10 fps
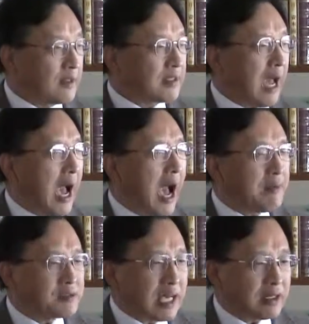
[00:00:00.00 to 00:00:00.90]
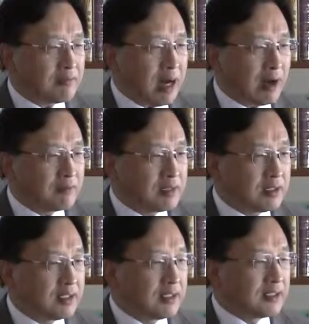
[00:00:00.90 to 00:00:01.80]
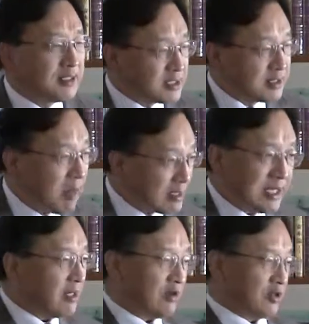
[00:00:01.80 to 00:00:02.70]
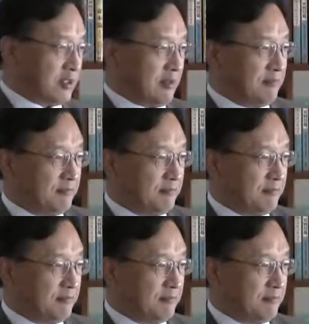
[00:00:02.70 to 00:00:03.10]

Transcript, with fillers: 감사하는 마음을 잊지 말자는 것입다